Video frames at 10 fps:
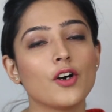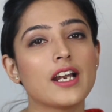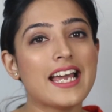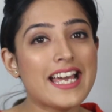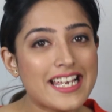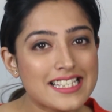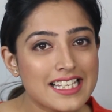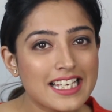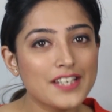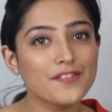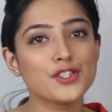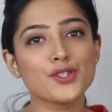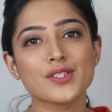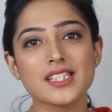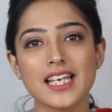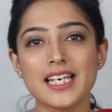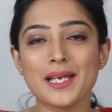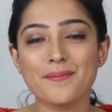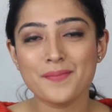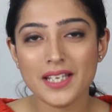और ऐसे ही वीडियोस के
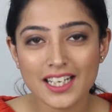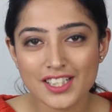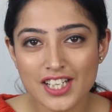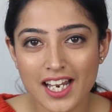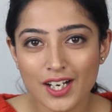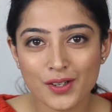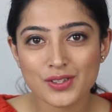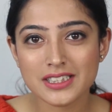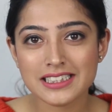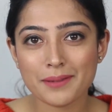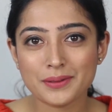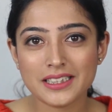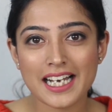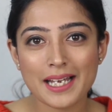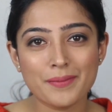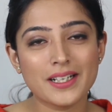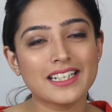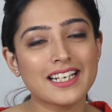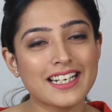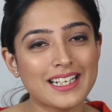लिए मेरे चैनल को सब्सक्राइब
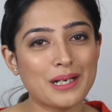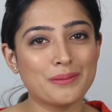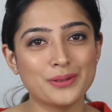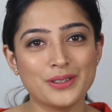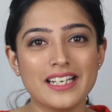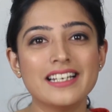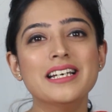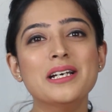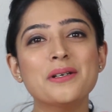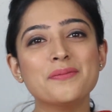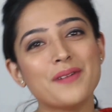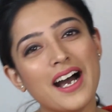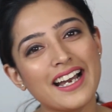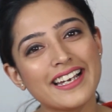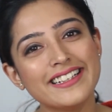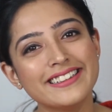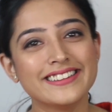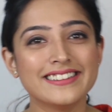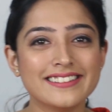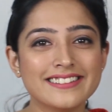करना ना भूलें बाय